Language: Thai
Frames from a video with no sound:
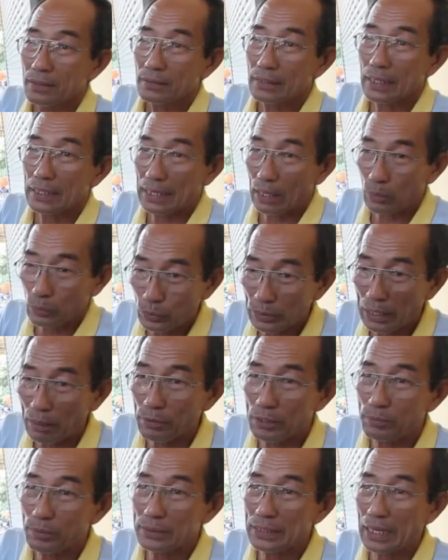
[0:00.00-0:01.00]
แต่เราต้อง
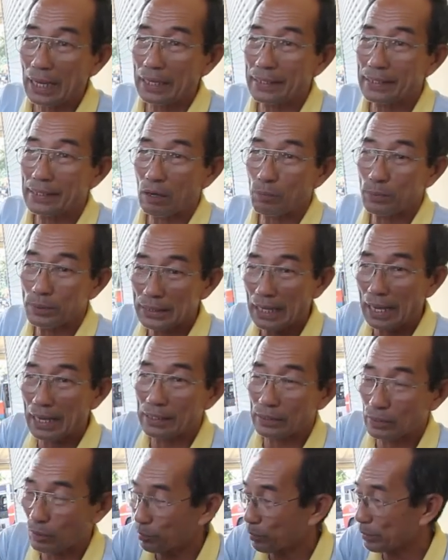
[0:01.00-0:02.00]
ทำขึ้นมาใช้เราเป็นช่าง
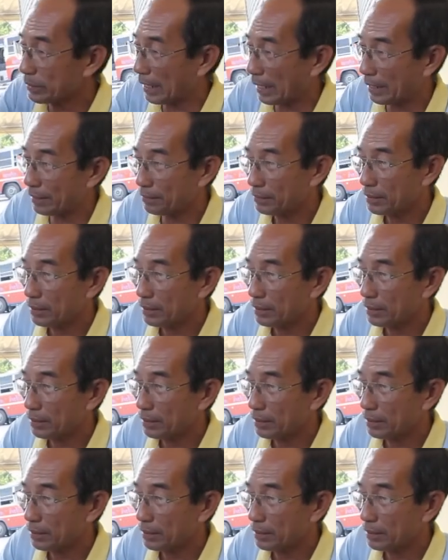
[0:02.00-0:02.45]
เราทำขึ้นมาใช้